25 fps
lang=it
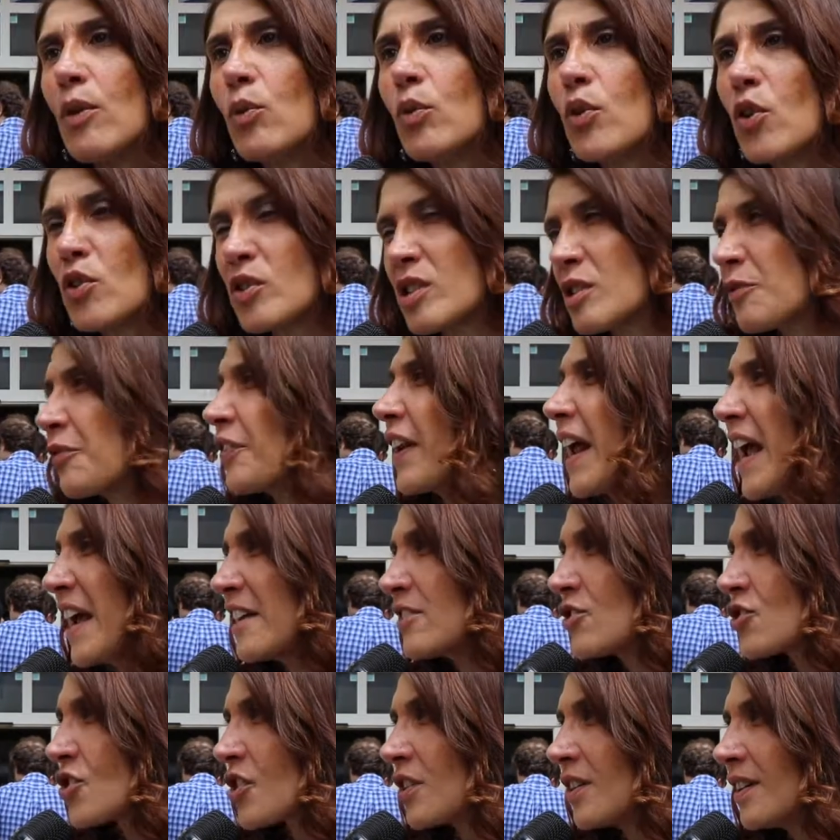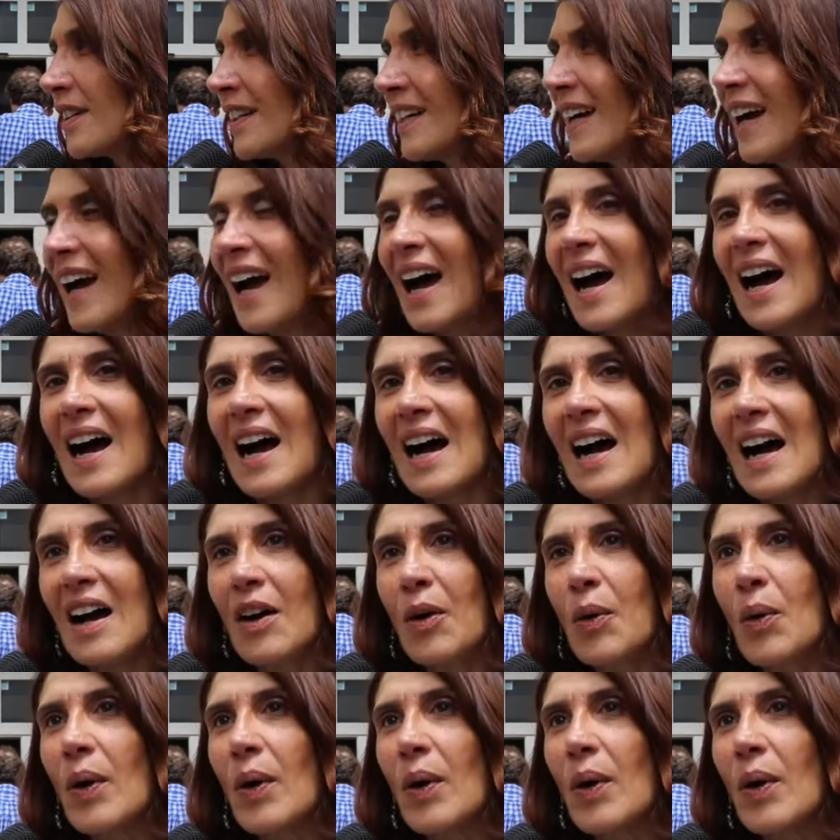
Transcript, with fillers: uno sfregio a